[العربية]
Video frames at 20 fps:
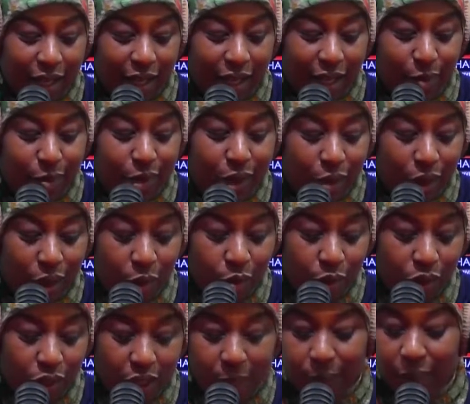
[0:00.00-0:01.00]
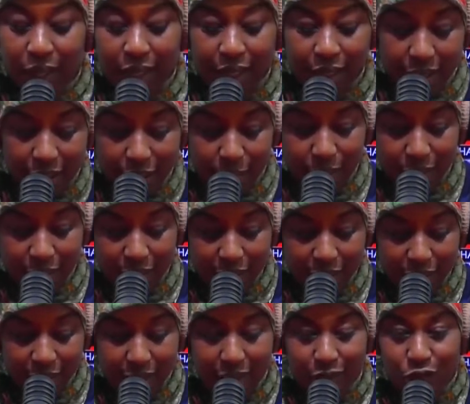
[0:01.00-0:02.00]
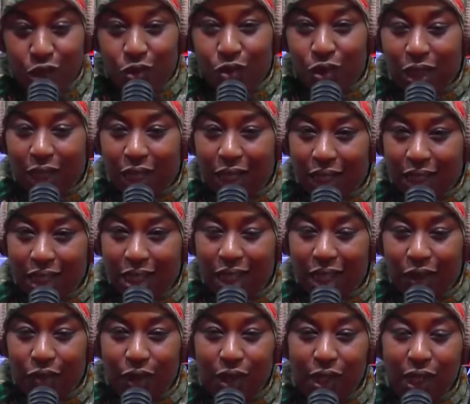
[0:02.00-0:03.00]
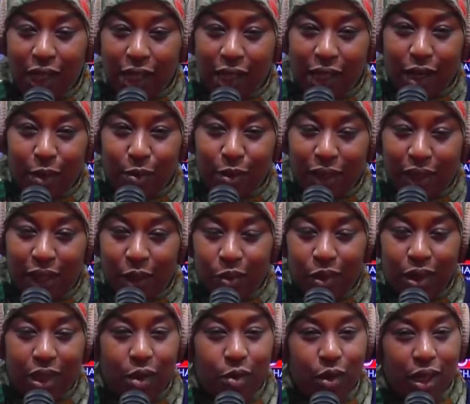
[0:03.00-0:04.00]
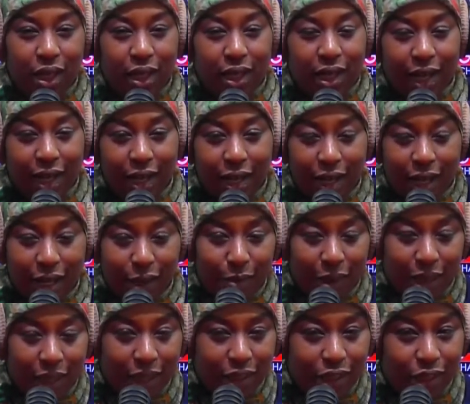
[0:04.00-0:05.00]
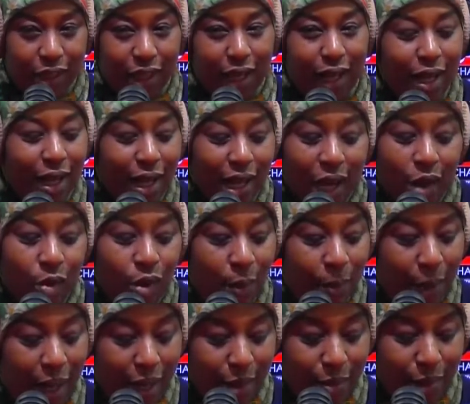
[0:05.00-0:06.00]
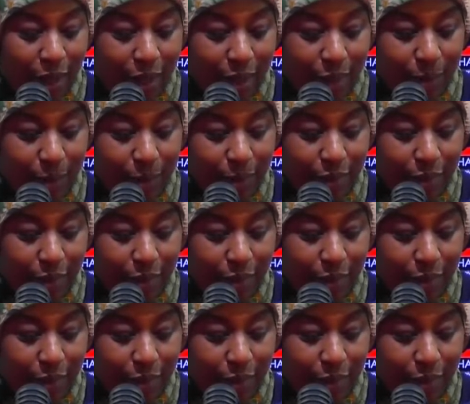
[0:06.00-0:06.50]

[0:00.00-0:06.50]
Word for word: غنبداو اول شيء بالحريره المكناسيه نشوف واش كاين اختلاف على الحريره البيضاويه والحريره المراكشيه اولا بحال بحال